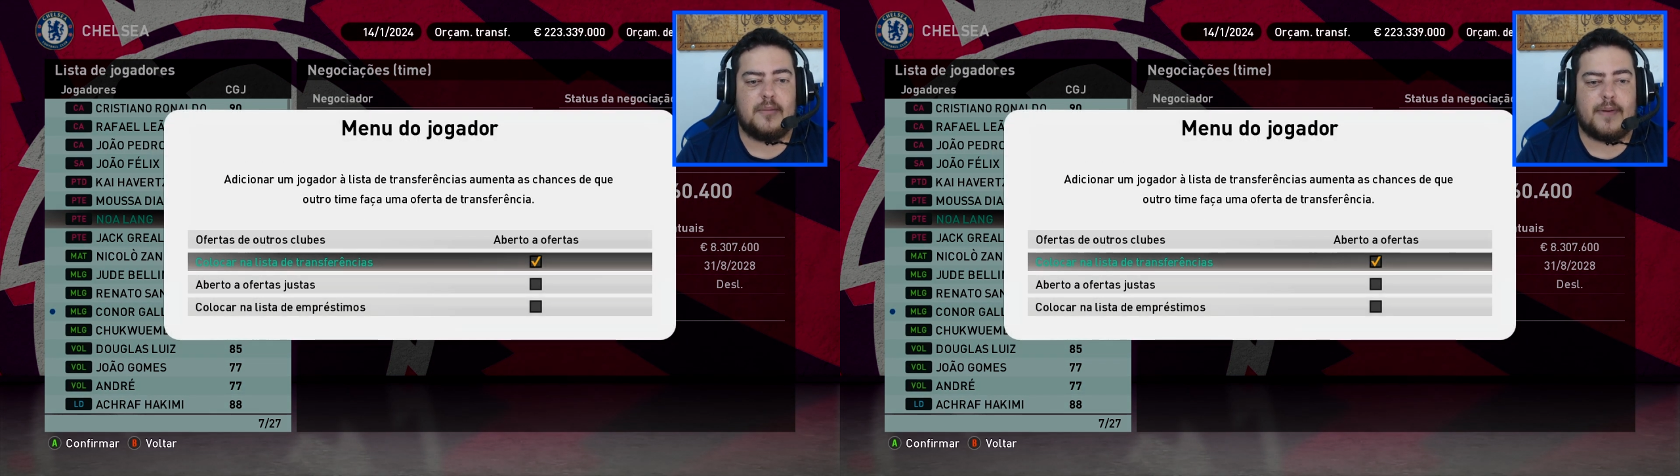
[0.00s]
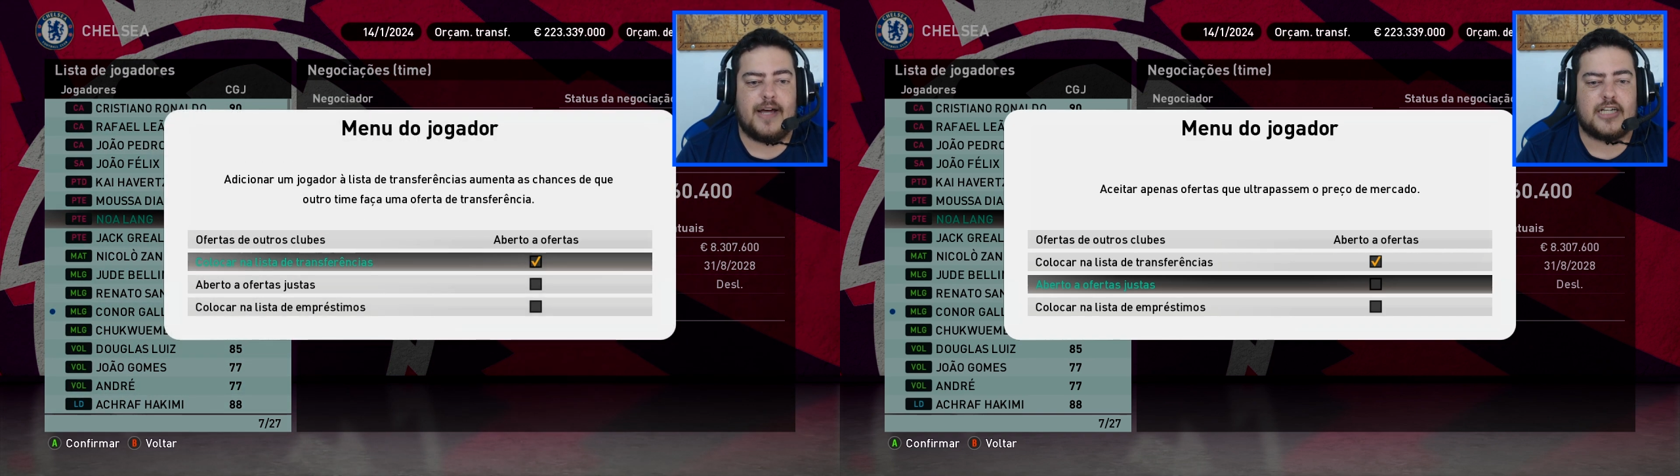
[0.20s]

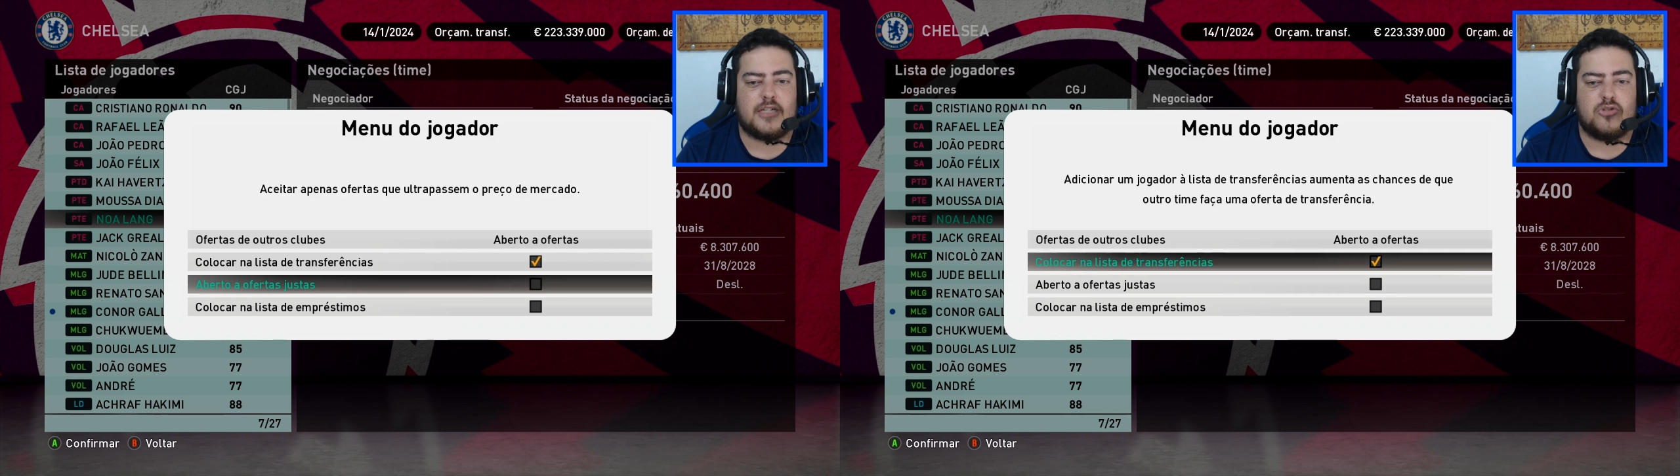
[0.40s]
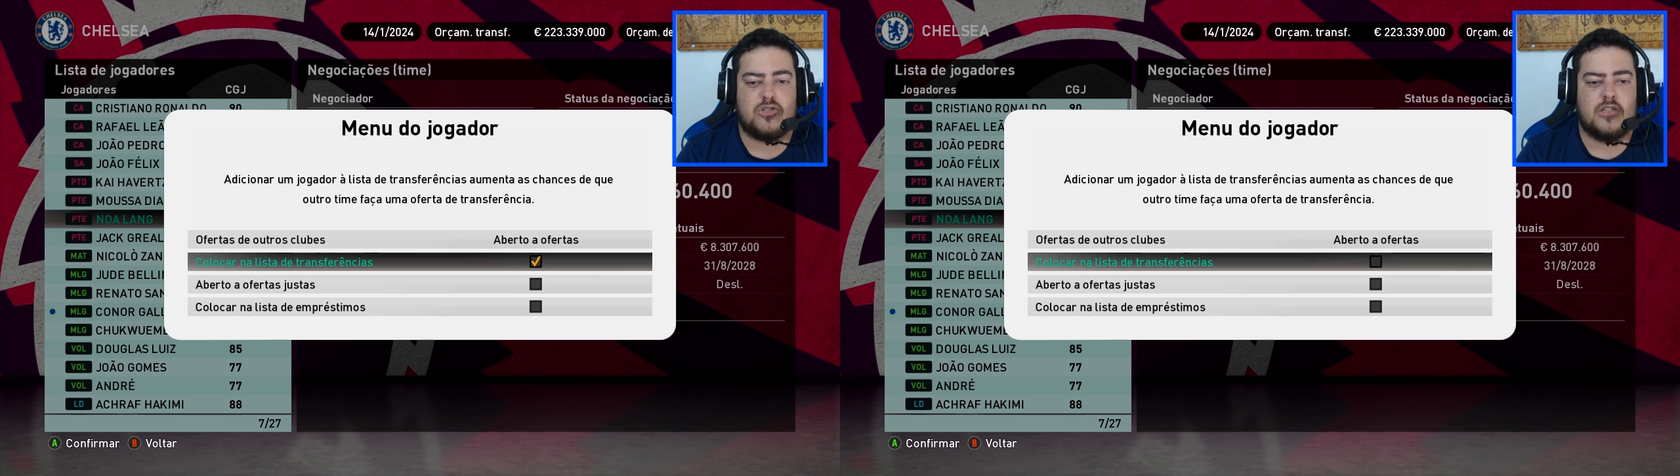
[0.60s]

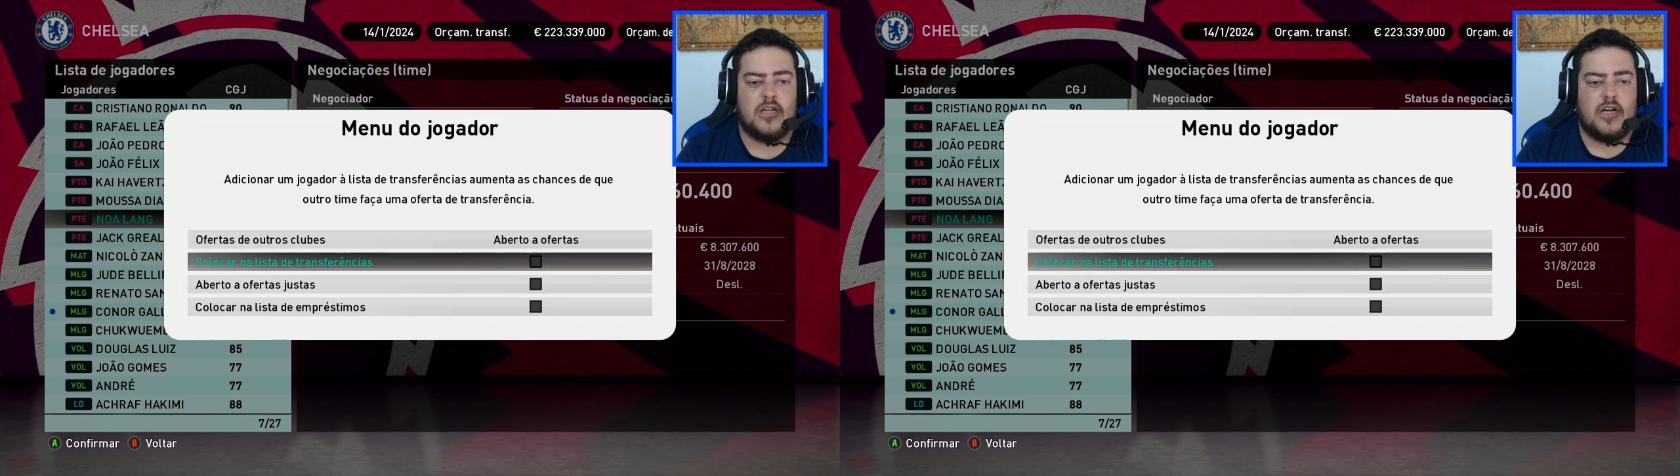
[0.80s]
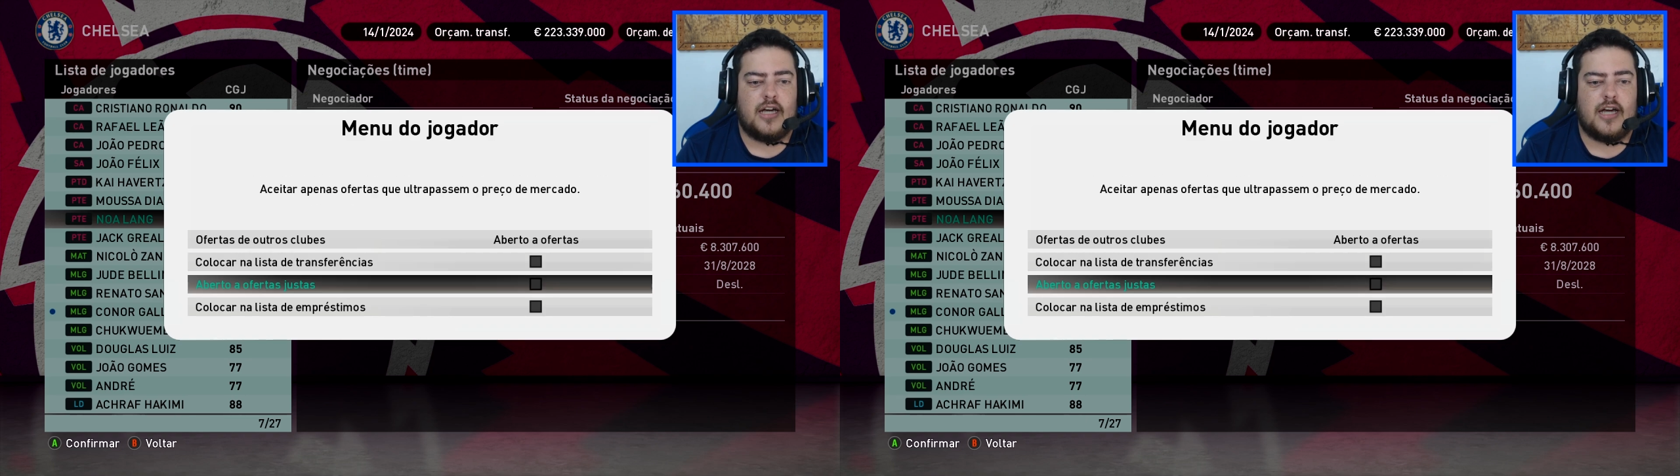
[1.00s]
empréstimos
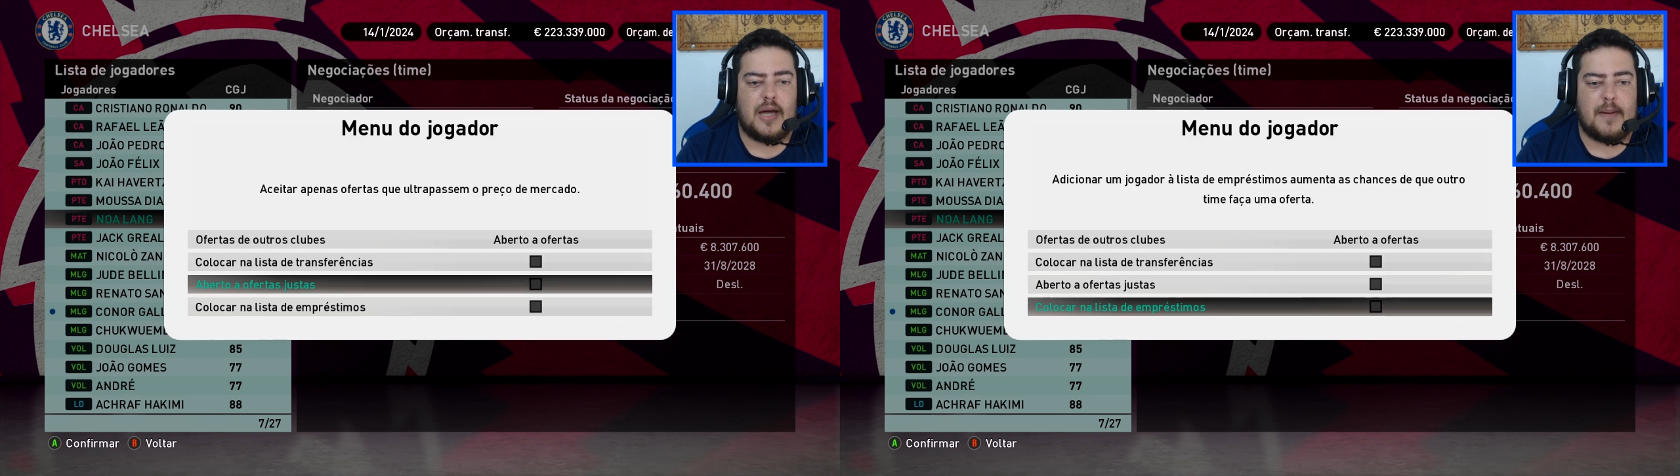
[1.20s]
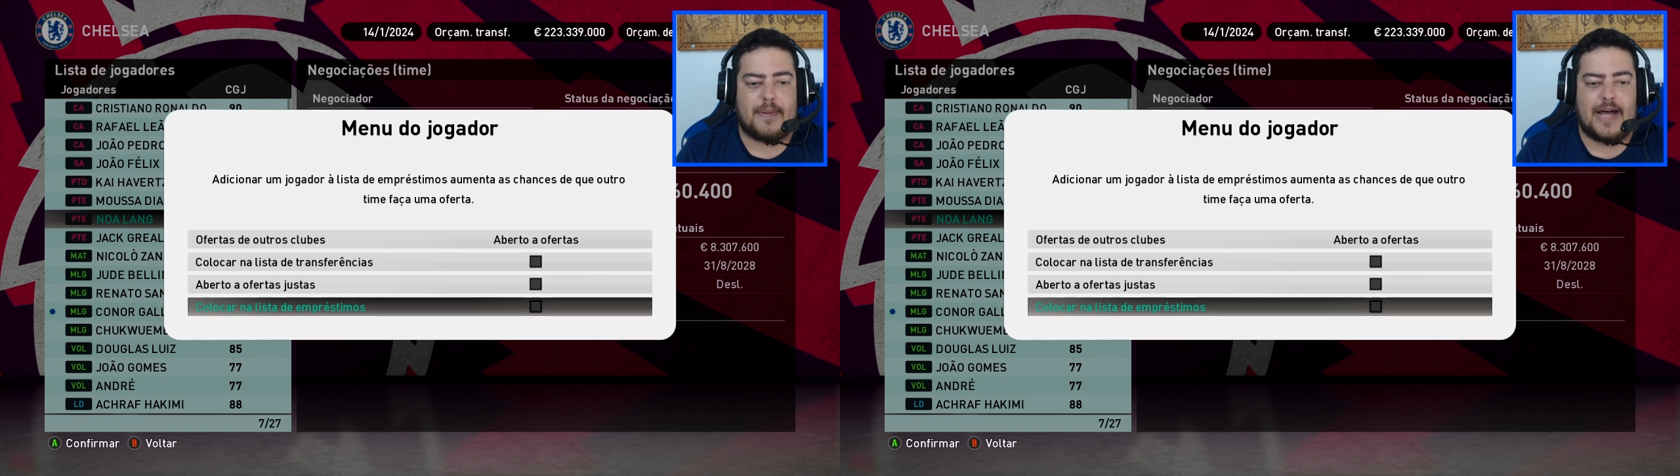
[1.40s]
é,